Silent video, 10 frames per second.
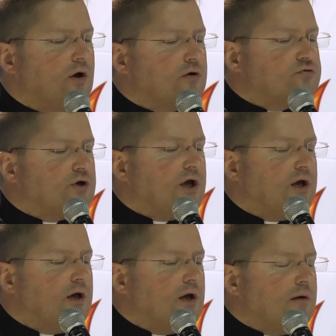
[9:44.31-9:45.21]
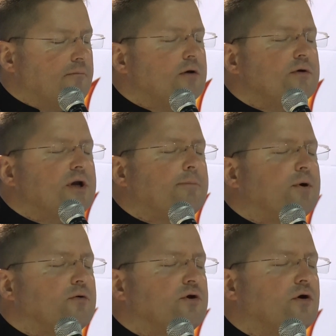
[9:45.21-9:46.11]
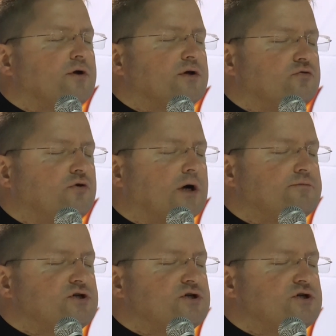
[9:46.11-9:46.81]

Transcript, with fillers: które były napełnione Duchem